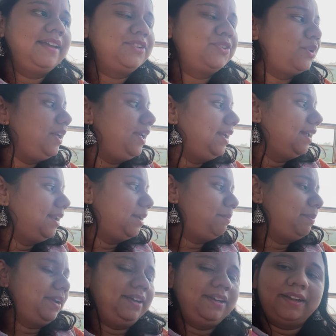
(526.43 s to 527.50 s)
ये जो ईगला
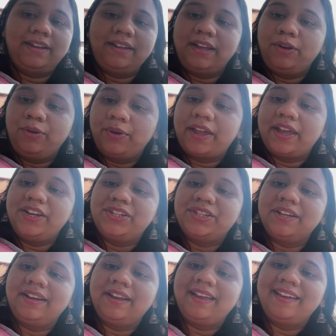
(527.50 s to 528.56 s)
पेंटा ये
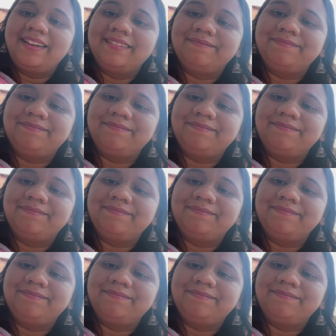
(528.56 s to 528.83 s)
लोकेशन है